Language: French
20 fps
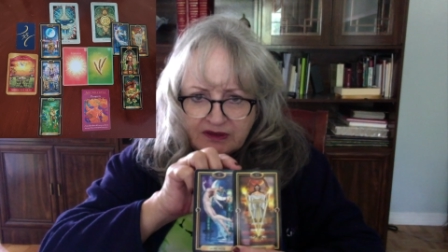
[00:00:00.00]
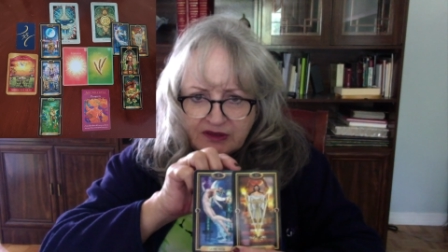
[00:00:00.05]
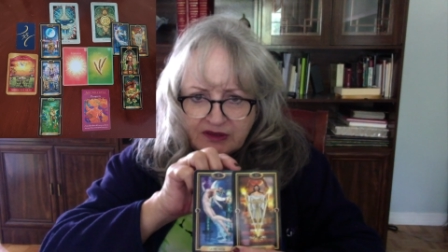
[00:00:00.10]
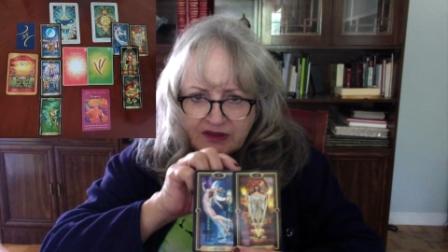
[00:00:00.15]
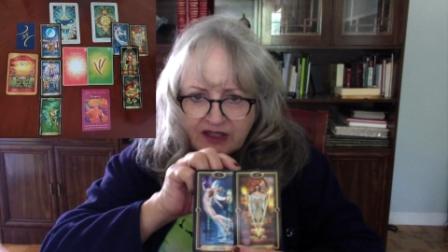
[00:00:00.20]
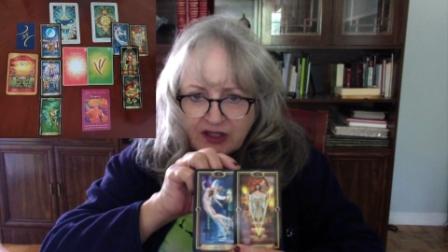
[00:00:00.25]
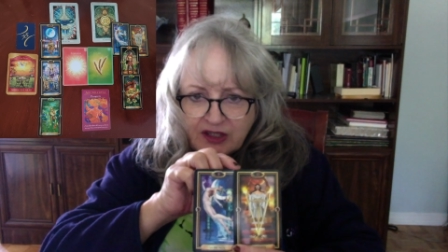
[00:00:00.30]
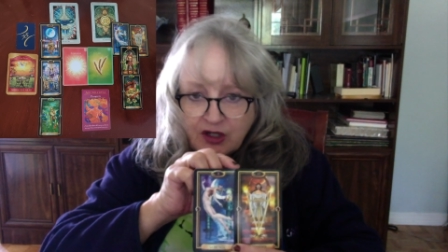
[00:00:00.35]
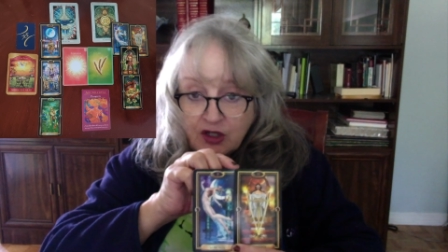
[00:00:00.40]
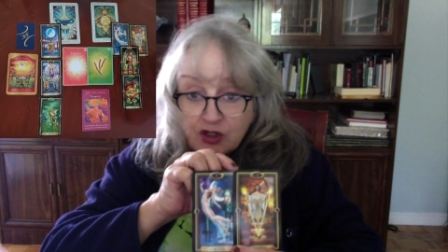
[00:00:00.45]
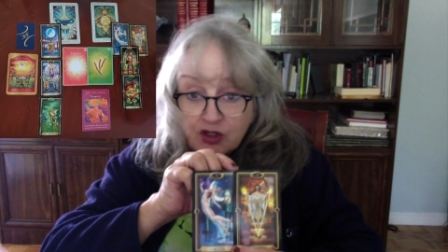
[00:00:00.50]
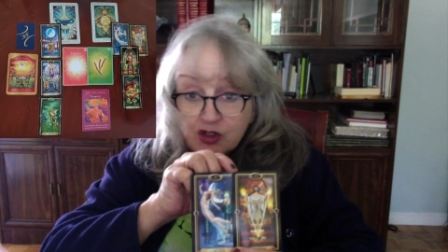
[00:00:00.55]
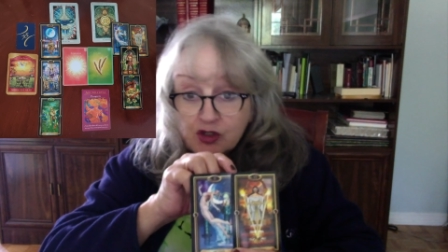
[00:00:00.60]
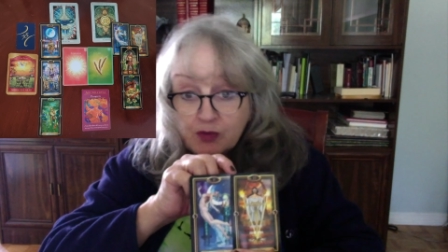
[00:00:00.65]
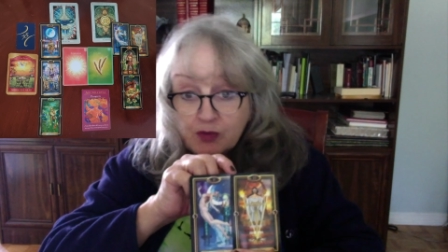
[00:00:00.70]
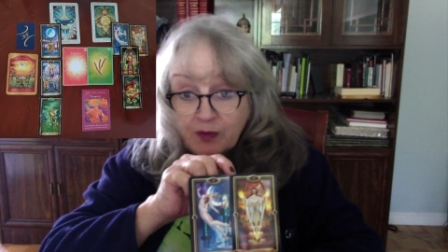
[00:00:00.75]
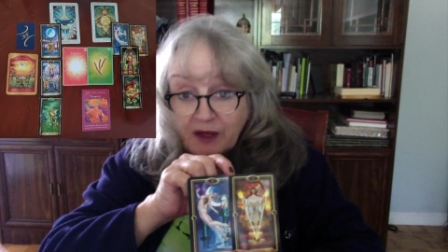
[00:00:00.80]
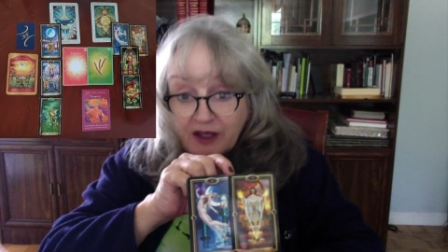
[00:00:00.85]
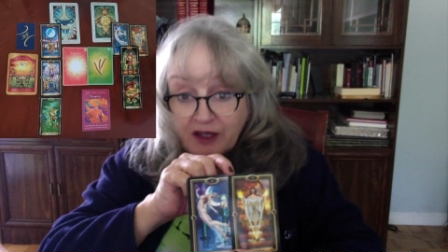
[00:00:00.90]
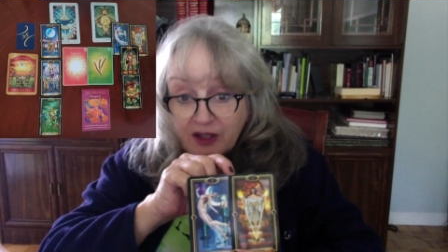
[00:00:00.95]
école
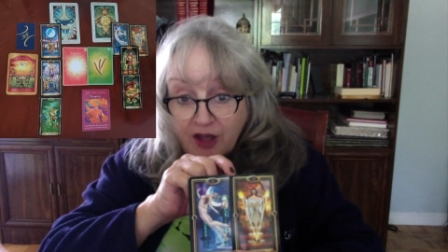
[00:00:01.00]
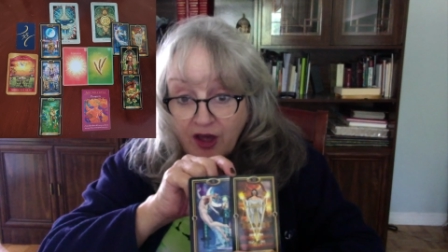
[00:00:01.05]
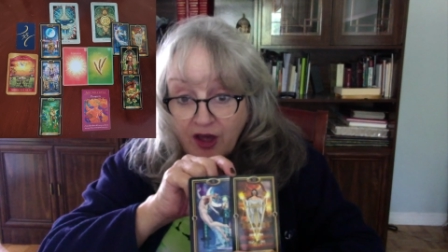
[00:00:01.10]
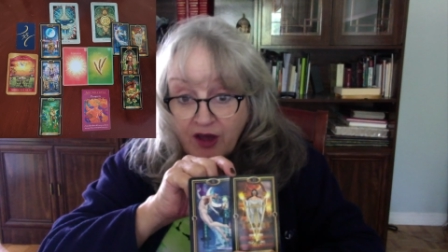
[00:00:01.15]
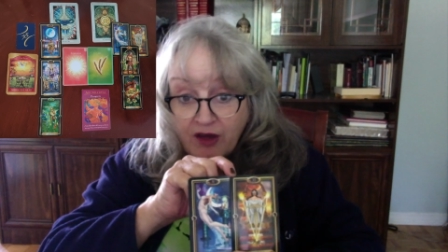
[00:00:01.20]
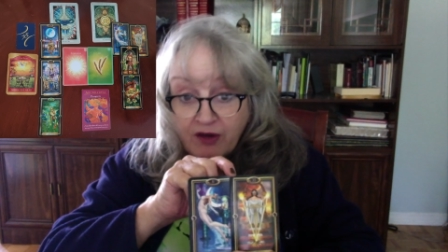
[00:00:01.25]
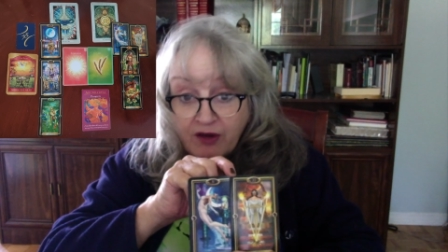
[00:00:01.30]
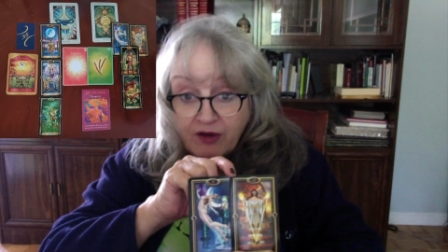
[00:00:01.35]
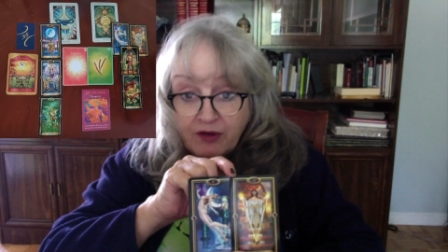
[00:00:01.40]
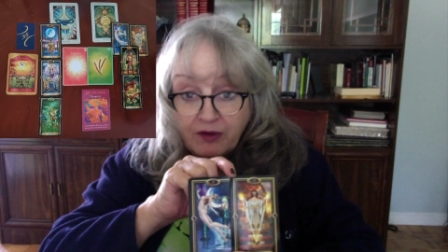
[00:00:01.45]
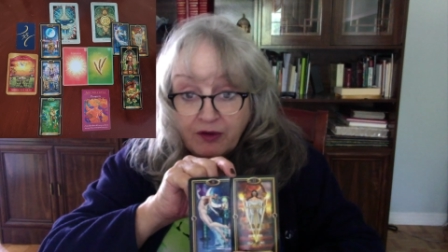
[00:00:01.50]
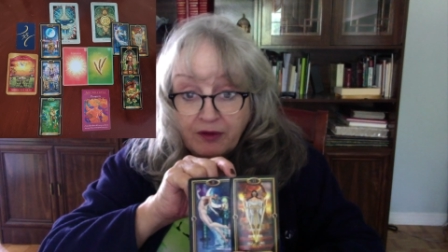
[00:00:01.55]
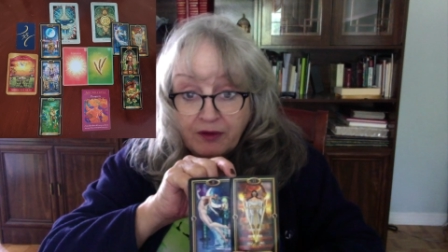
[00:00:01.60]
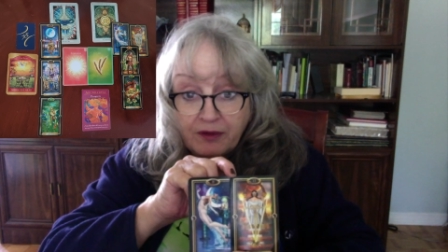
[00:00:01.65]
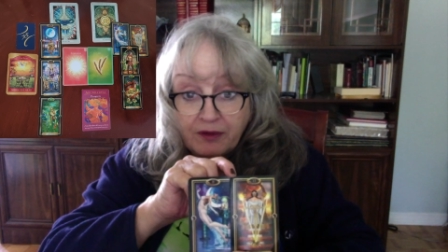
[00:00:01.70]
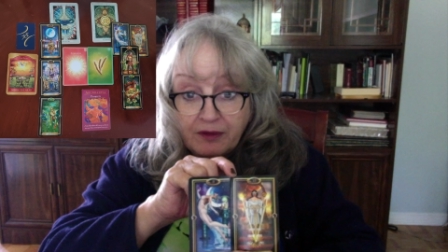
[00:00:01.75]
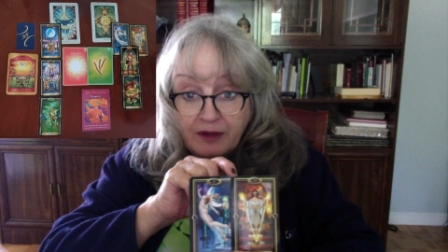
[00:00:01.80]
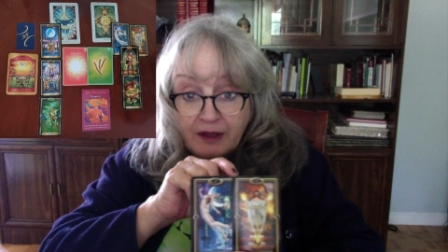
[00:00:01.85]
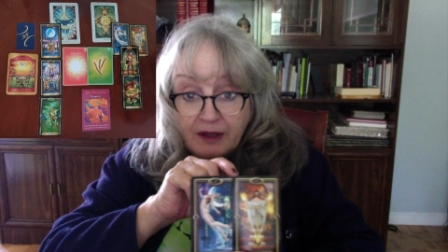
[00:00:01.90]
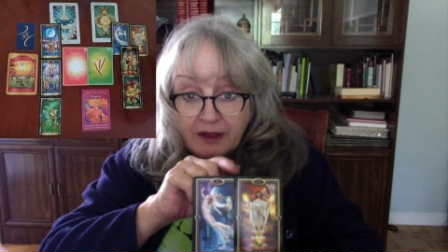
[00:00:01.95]
supérieure
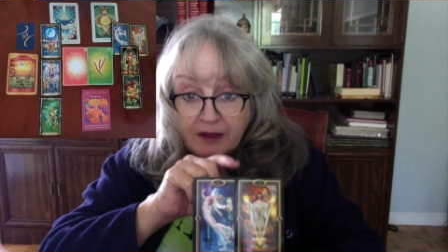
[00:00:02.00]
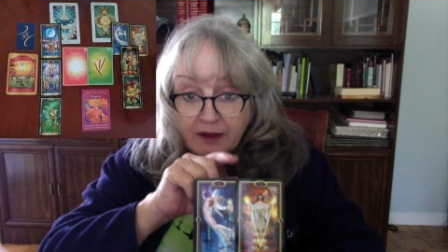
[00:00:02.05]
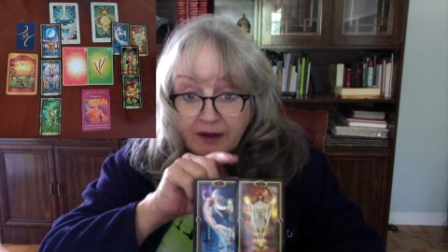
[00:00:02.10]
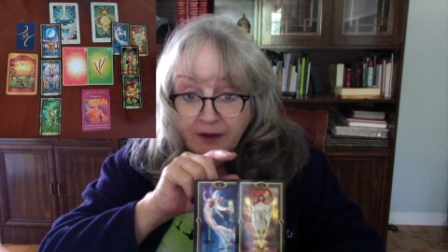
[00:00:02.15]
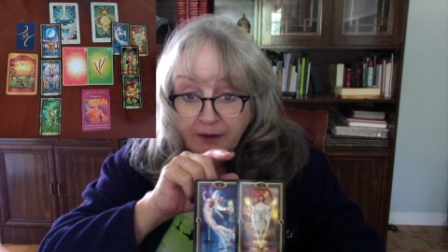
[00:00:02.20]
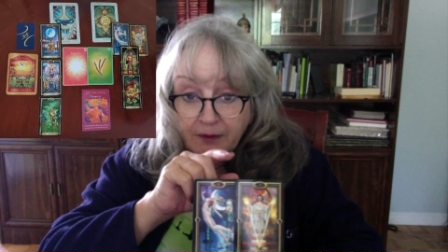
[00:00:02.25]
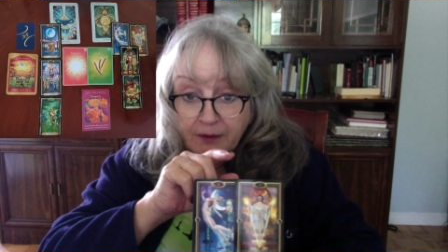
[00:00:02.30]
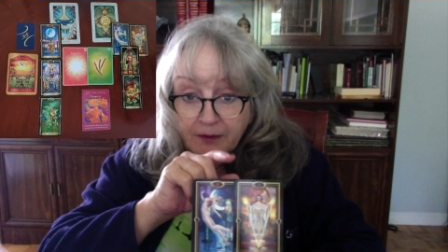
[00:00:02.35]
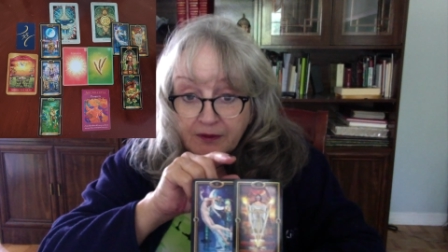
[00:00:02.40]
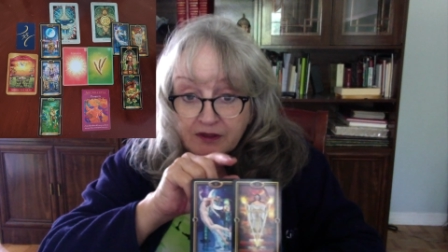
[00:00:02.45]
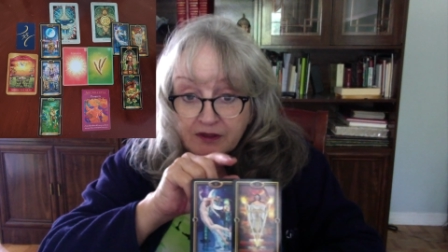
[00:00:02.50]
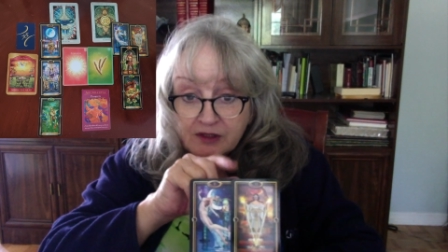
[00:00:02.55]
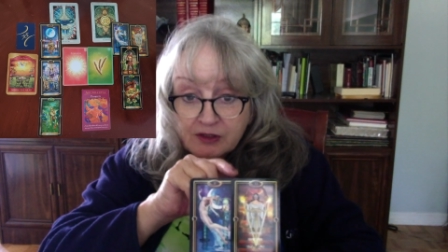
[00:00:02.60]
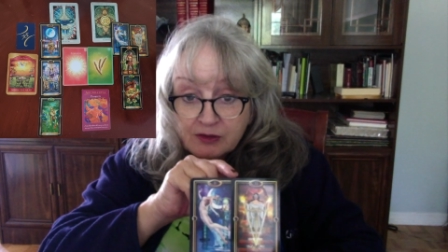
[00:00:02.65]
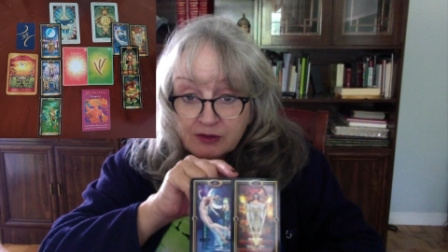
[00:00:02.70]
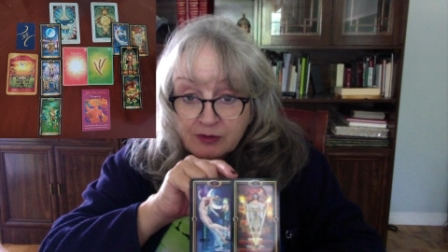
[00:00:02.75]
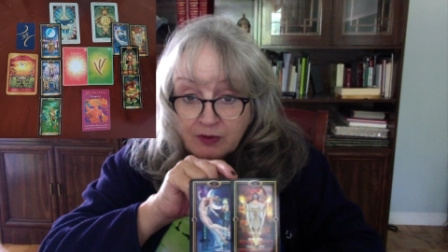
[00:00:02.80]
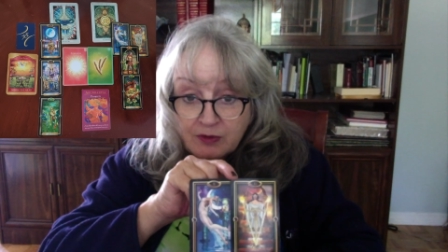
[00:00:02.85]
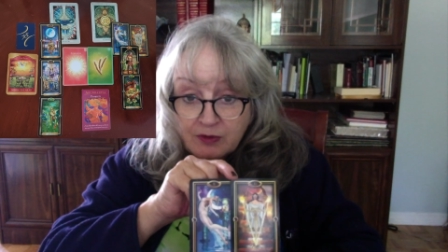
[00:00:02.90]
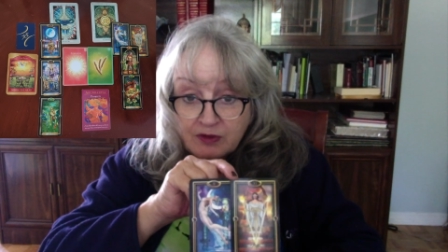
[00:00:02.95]
euh, que ce soit
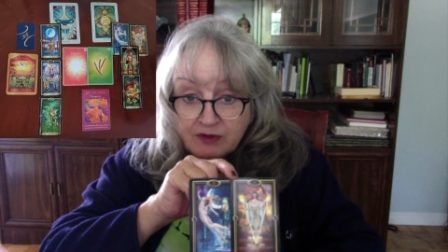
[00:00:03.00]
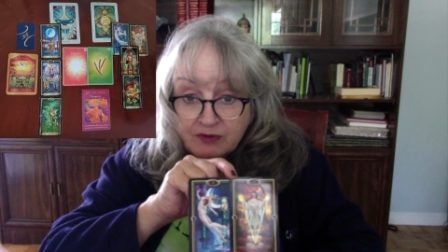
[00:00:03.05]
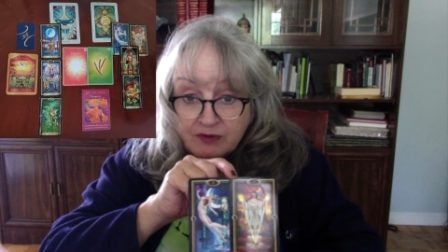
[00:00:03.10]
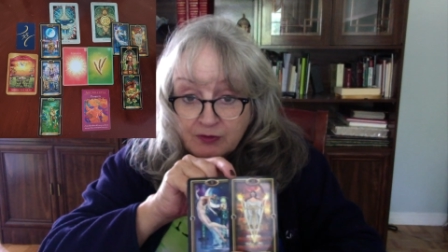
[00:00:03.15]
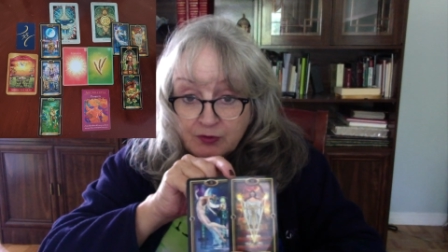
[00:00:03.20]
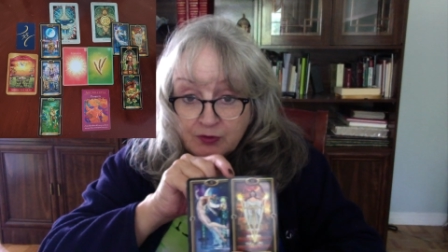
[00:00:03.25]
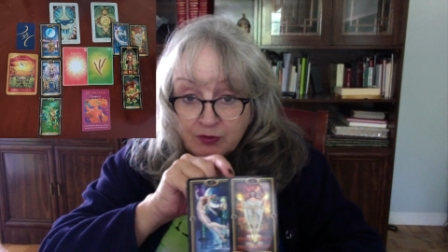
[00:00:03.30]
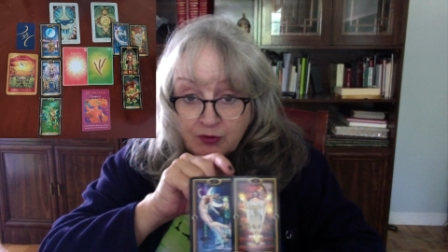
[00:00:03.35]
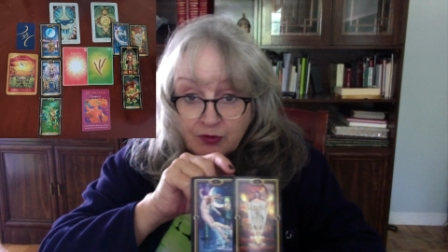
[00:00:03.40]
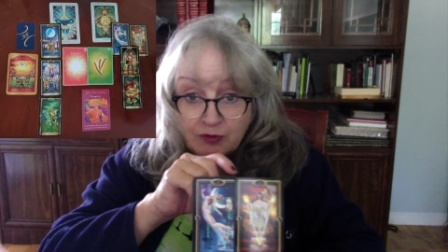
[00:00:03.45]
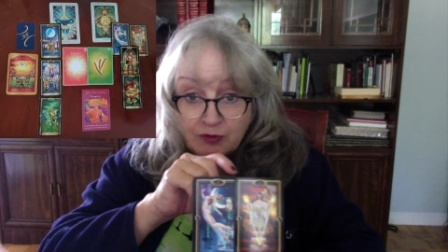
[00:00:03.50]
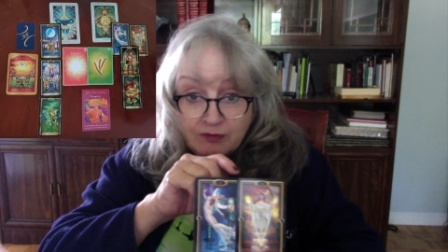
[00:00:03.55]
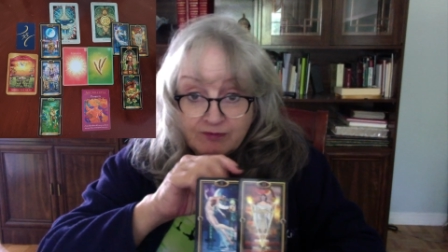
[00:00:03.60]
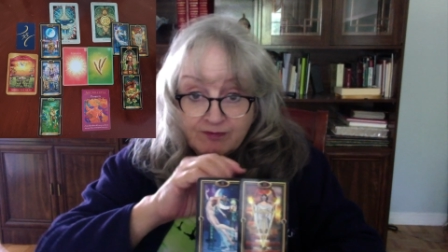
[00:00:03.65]
au niveau d'une